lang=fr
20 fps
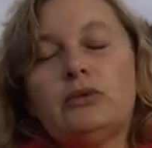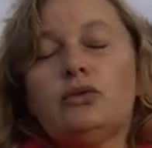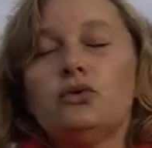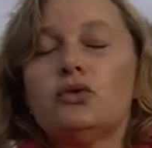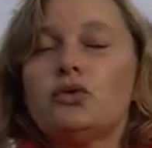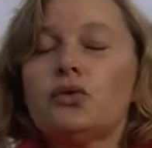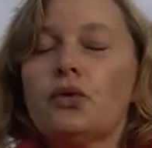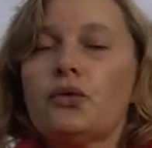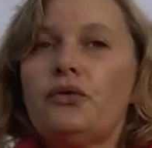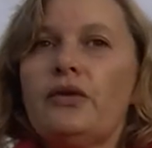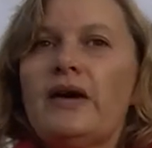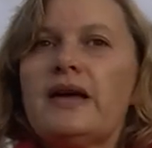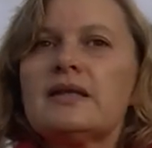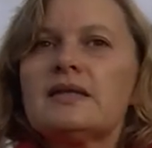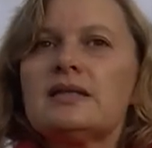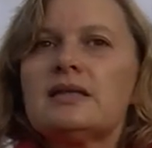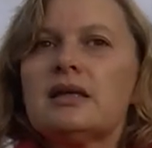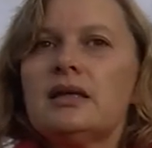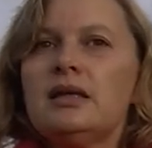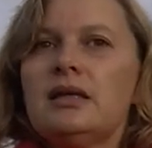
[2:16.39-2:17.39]
de
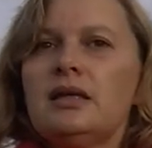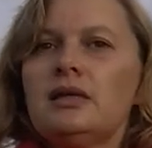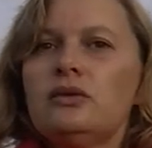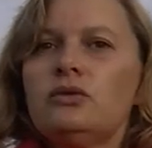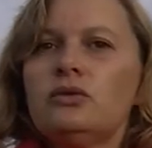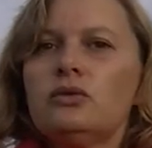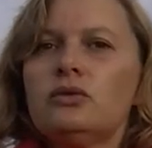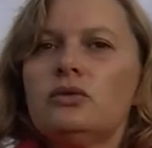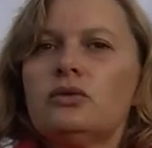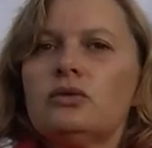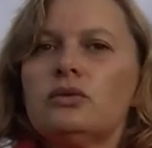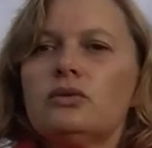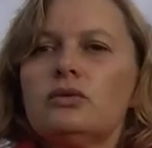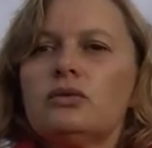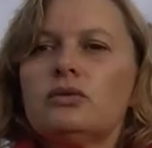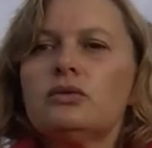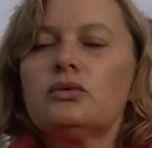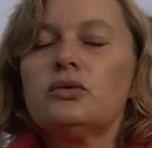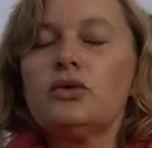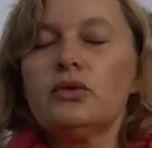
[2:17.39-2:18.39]
surface et
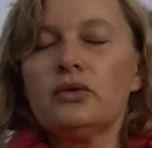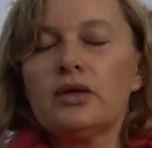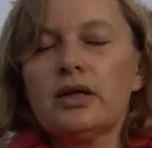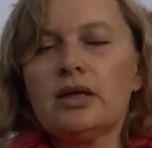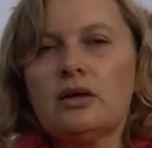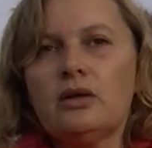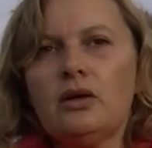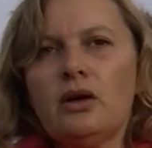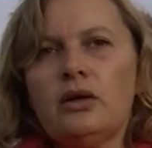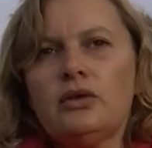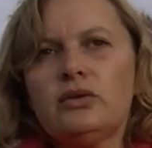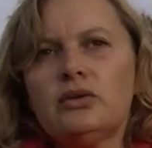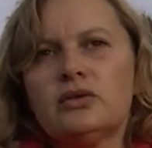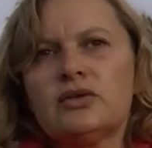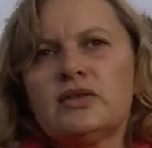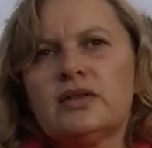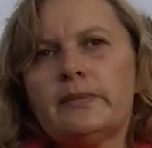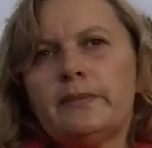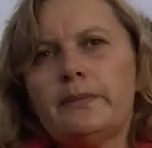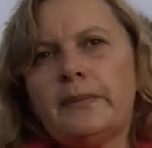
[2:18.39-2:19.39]
de temps de récolte,
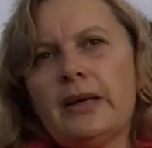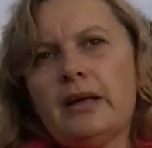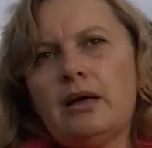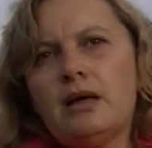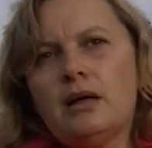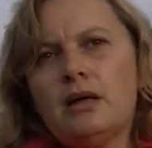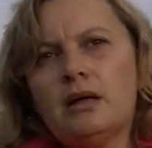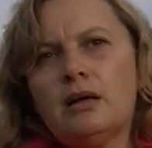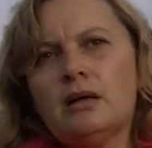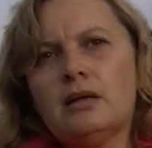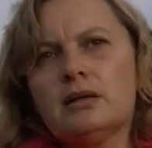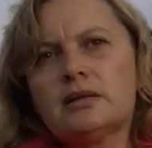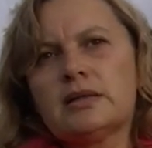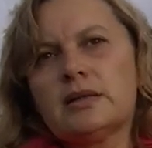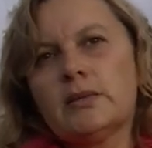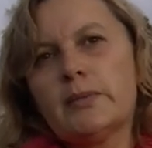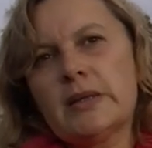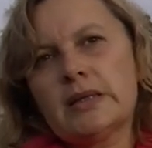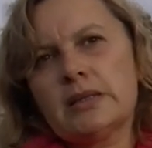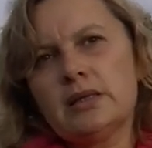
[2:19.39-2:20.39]
c'est pas,
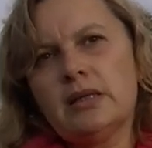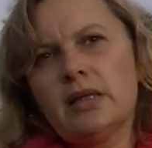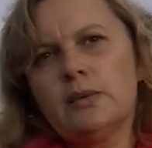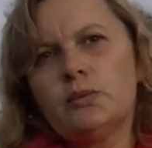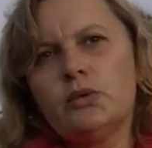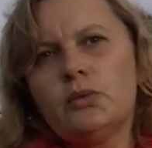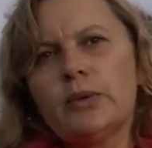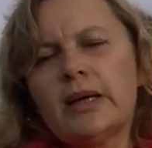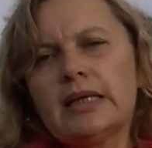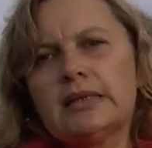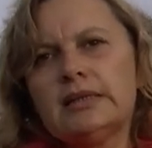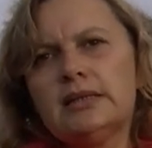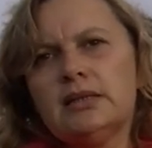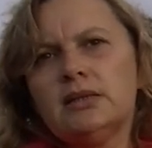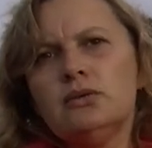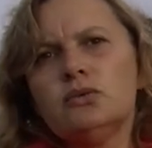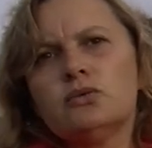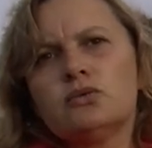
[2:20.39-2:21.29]
c'est pas ce qu'il y a de plus pratique.